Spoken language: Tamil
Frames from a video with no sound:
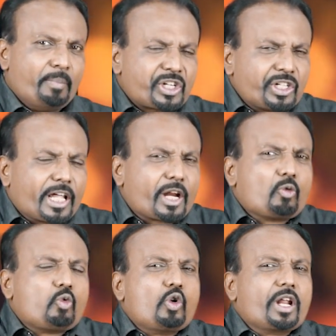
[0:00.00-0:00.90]
மிஷினரி
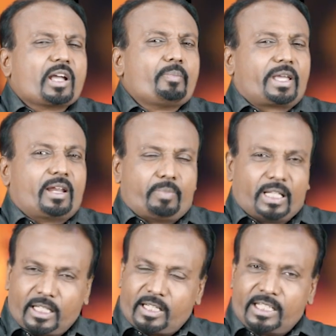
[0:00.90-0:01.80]
ஊழியம்
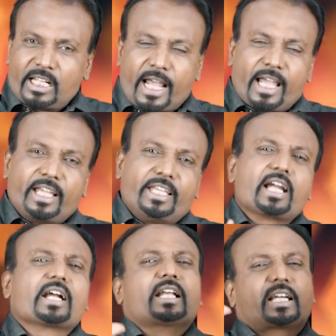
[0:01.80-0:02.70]
என்பது இதில்
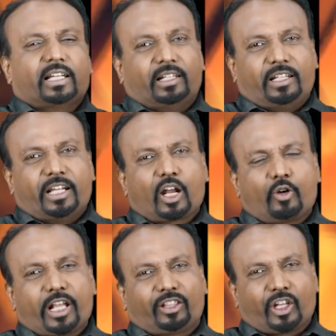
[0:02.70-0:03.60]
எங்களுக்கு
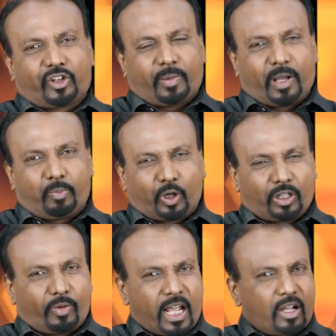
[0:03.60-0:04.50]
எங்களுடைய திருச்சபையை
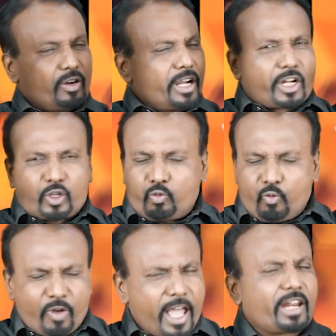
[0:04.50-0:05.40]
பொறுத்த வரைக்கும் இட் இஸ்
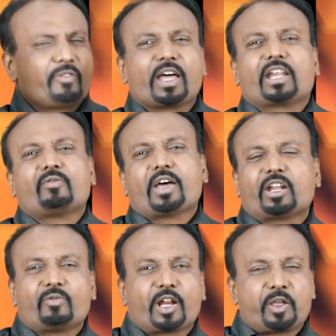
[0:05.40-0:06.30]
வெரி வெரி
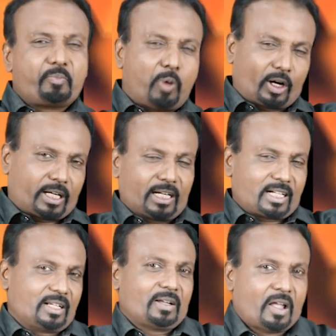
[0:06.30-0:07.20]
வெரி வெரி
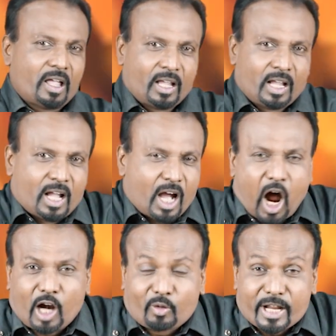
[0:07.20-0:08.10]
இம்பார்ட்டண்ட்
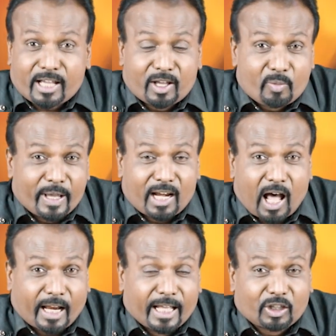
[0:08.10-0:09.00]
ஆண்டுடைய
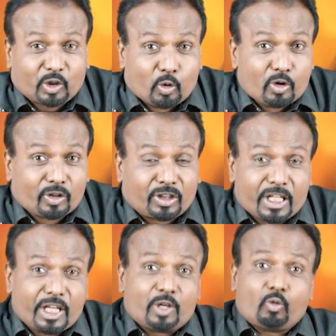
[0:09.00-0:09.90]
கிருபையினால்
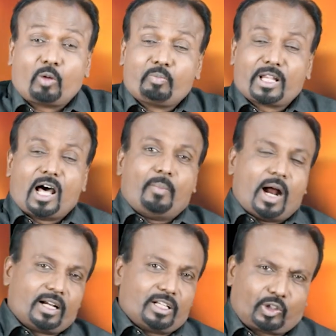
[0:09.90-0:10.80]
தொண்ணூற்றி ஒன்பதாம்
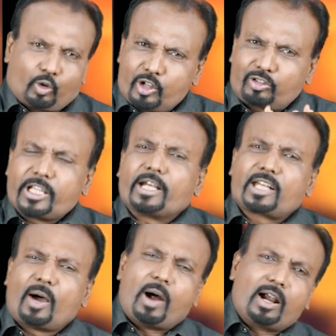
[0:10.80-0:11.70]
ஆண்டு தொண்ணூற்றி
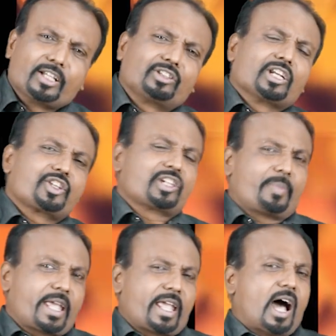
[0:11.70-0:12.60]
எட்டாம் ஆண்டு
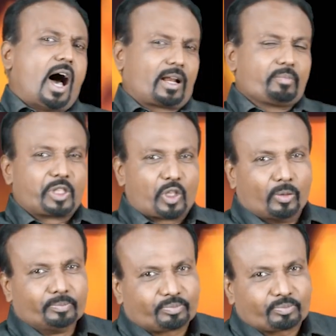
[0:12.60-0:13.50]
திருச்சபையை ஆரம்பித்தோம்